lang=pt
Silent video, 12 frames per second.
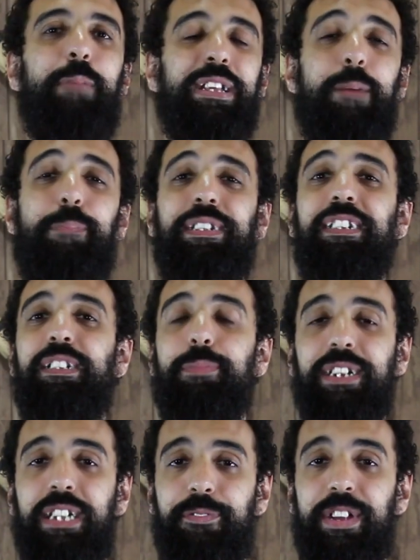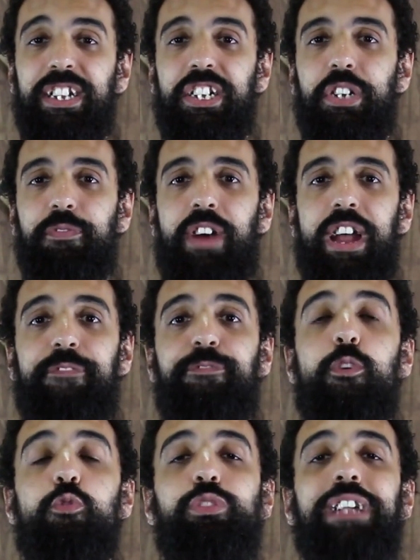mas a partir de semana que vem a gente vai
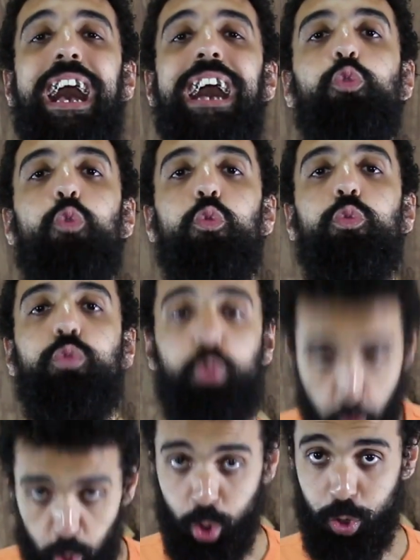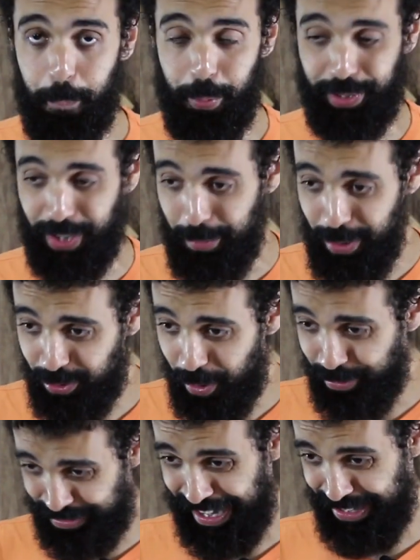voltar com tudo, porque o meu
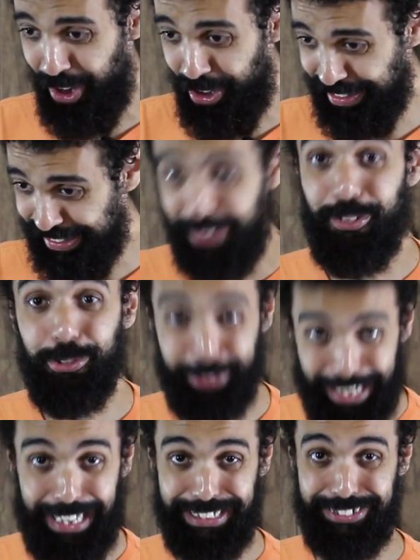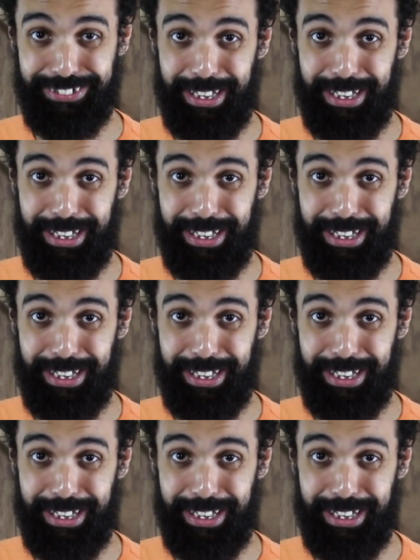computador está voltando.